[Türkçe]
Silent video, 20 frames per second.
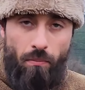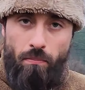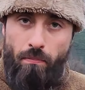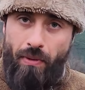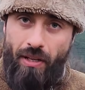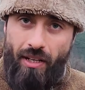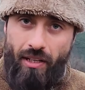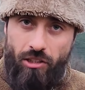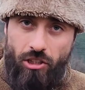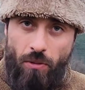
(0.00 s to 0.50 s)

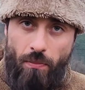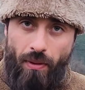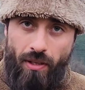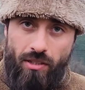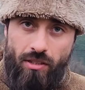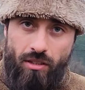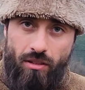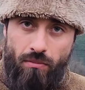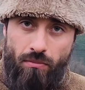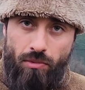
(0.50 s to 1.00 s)
Menekşe
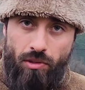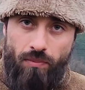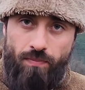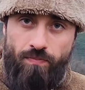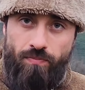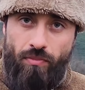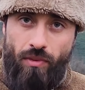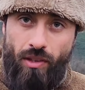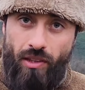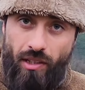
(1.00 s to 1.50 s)
baskın mı?
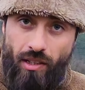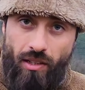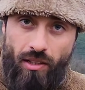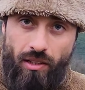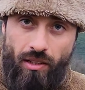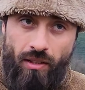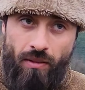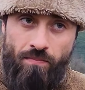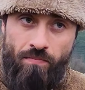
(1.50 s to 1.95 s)
Değil.